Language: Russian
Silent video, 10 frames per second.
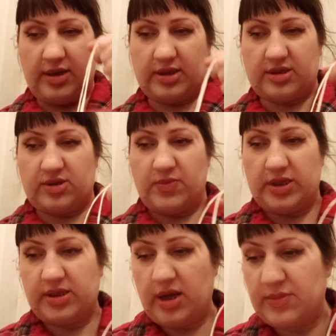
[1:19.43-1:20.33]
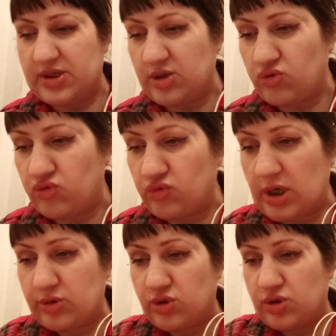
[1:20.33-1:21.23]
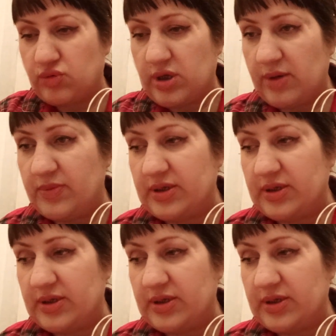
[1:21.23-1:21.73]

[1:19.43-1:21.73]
Вот мотаемся то туда, то сюда,